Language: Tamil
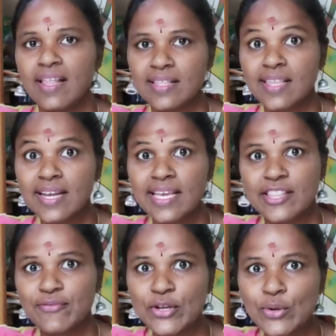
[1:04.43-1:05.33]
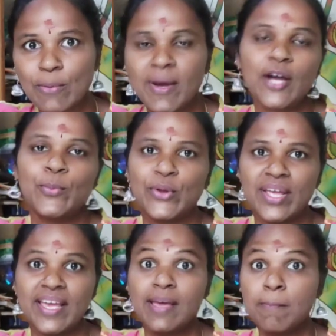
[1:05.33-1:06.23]
அதைத்தான் நீங்க இந்த வீடியோல பார்க்க
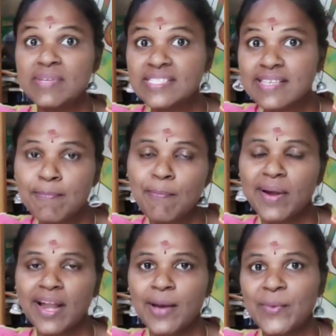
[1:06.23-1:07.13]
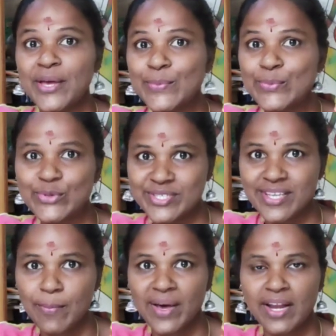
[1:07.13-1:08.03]
போறீங்க ஸ்கிப் பண்ணாம
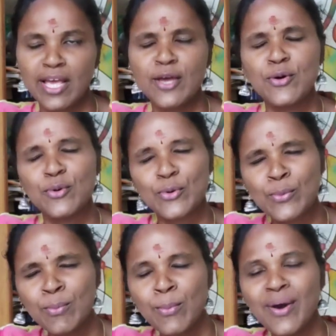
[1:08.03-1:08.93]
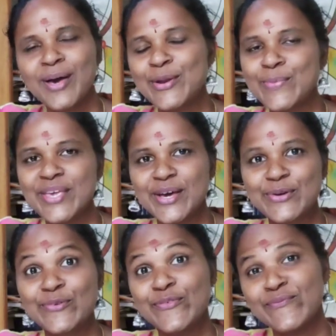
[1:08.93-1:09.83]
முழுசா பாருங்க ரொம்ப அருமையா
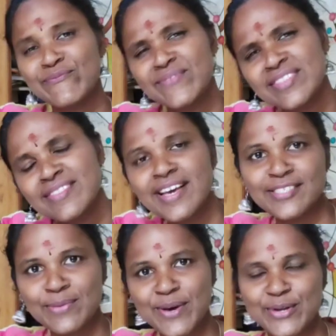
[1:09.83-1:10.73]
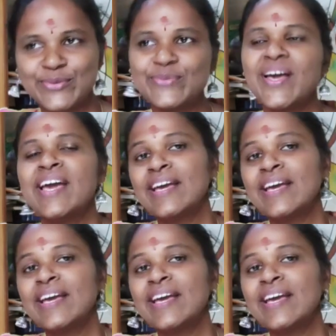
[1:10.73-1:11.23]
இருக்கும் வித்தியாசமா இருக்கும்